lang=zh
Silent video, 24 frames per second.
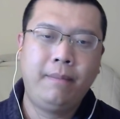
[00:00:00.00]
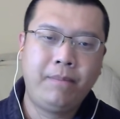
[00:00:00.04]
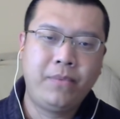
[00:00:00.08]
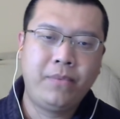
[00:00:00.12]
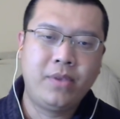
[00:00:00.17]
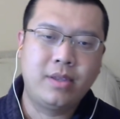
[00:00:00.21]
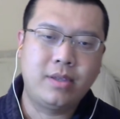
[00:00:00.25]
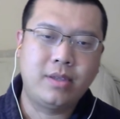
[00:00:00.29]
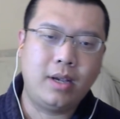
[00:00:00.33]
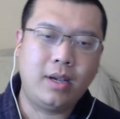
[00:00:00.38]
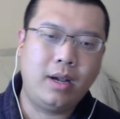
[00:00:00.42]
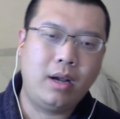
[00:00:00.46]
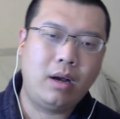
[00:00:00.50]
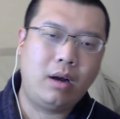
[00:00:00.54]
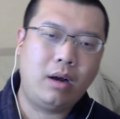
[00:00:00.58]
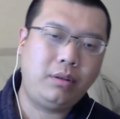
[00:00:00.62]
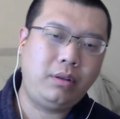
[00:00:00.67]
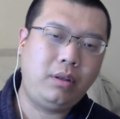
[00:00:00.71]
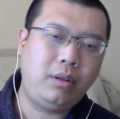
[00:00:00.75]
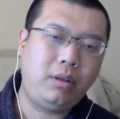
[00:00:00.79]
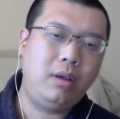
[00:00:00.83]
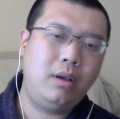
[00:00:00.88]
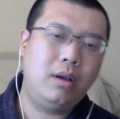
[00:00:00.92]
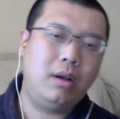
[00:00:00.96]
在
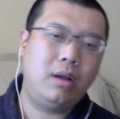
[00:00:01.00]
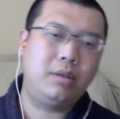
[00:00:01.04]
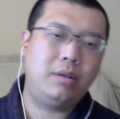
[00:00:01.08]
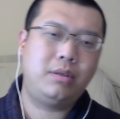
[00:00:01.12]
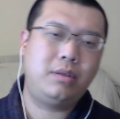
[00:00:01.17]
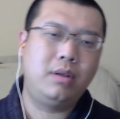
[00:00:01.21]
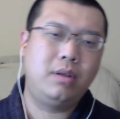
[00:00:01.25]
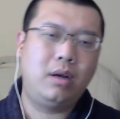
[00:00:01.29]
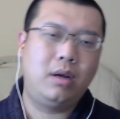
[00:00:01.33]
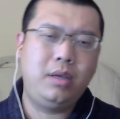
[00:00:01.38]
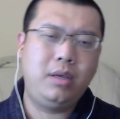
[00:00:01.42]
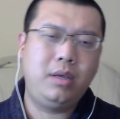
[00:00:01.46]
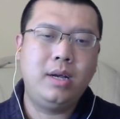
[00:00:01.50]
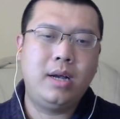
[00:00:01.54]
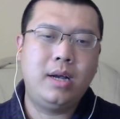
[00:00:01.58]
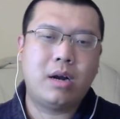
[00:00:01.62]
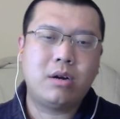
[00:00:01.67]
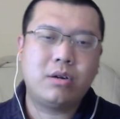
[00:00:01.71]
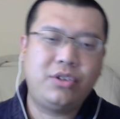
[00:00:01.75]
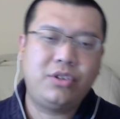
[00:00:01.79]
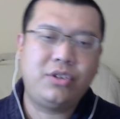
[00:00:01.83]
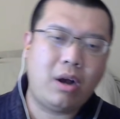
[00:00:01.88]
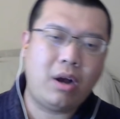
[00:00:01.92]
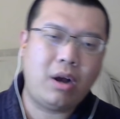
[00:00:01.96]
第应该
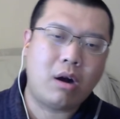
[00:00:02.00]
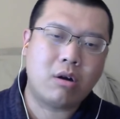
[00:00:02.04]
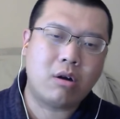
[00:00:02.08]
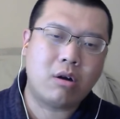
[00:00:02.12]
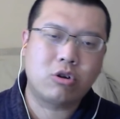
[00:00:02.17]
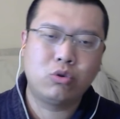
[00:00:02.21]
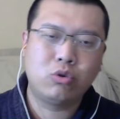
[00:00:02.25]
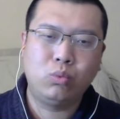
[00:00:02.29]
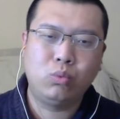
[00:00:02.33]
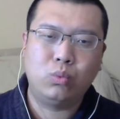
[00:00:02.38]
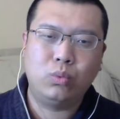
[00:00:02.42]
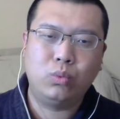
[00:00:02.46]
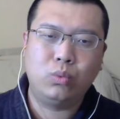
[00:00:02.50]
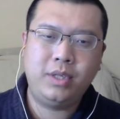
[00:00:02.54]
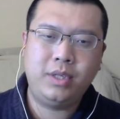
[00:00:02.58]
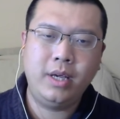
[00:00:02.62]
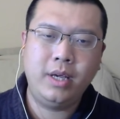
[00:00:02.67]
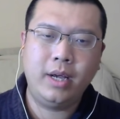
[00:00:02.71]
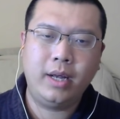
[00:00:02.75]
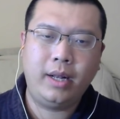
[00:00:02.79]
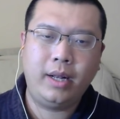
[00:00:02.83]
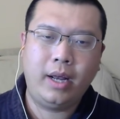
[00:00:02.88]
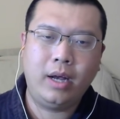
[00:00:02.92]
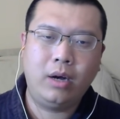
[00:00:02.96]
是第二十五
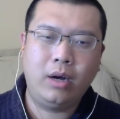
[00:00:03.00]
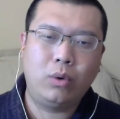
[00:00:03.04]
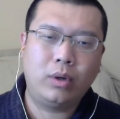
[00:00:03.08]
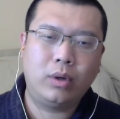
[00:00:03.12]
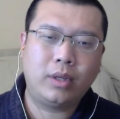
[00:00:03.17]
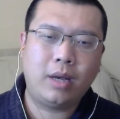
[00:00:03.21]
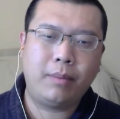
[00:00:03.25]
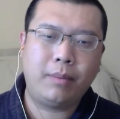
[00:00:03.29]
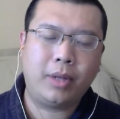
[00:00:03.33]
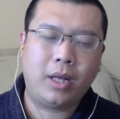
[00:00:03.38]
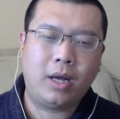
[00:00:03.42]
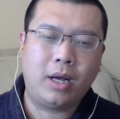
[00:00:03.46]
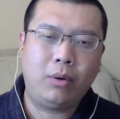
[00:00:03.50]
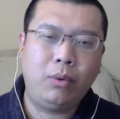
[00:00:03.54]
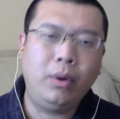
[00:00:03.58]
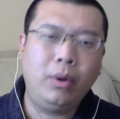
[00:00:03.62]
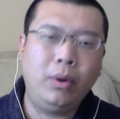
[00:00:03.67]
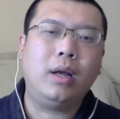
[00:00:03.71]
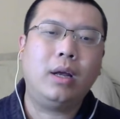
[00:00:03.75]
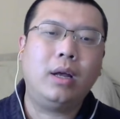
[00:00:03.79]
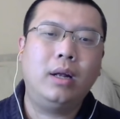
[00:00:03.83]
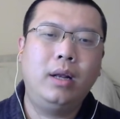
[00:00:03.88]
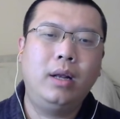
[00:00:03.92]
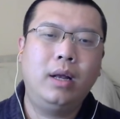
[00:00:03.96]
届联合国代表大会，
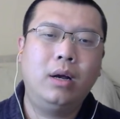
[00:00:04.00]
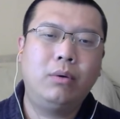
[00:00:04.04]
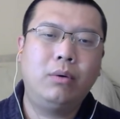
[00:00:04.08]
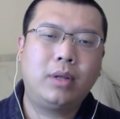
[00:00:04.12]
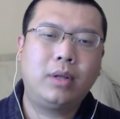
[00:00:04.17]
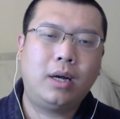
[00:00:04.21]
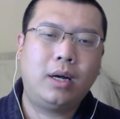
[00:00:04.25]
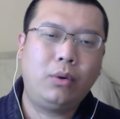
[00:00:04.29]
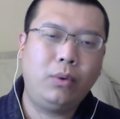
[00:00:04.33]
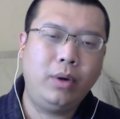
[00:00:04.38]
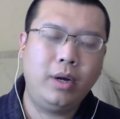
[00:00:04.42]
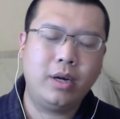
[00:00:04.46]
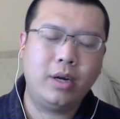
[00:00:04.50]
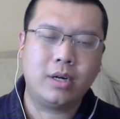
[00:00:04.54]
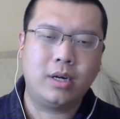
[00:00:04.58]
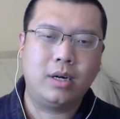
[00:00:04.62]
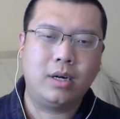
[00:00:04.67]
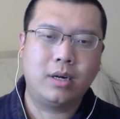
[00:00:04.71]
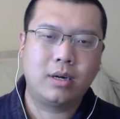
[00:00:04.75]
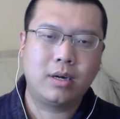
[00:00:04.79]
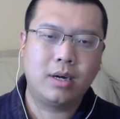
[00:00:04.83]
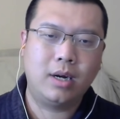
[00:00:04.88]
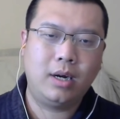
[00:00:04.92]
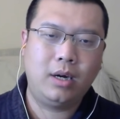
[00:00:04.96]
联合国大会上，
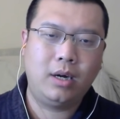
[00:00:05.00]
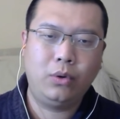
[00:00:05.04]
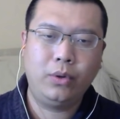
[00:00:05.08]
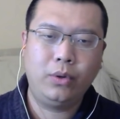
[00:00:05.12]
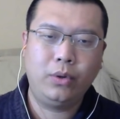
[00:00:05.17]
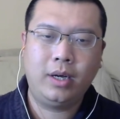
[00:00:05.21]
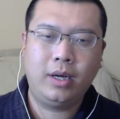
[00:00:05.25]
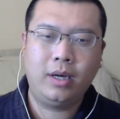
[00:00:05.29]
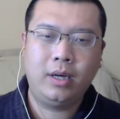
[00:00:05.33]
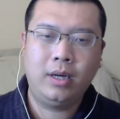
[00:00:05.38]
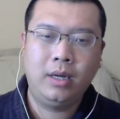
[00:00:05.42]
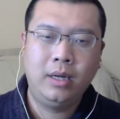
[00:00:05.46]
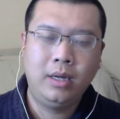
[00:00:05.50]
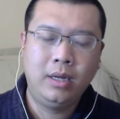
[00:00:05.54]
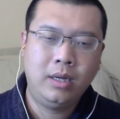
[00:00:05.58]
然后呢，